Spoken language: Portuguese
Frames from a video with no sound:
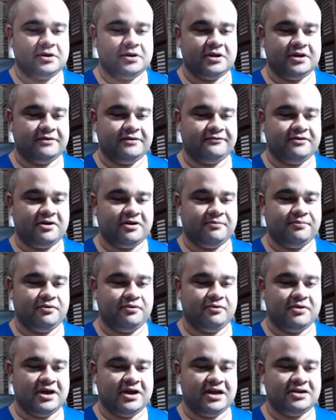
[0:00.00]
Aí vem uma
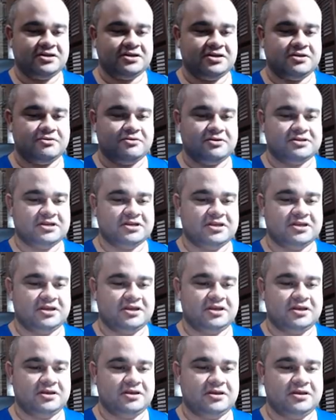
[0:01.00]
porrada de coisa aqui
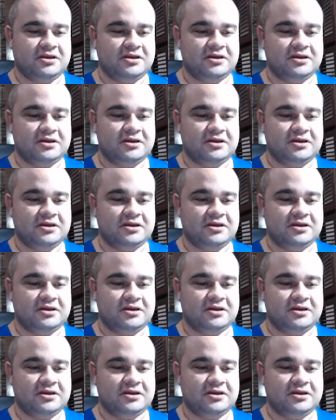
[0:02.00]
que...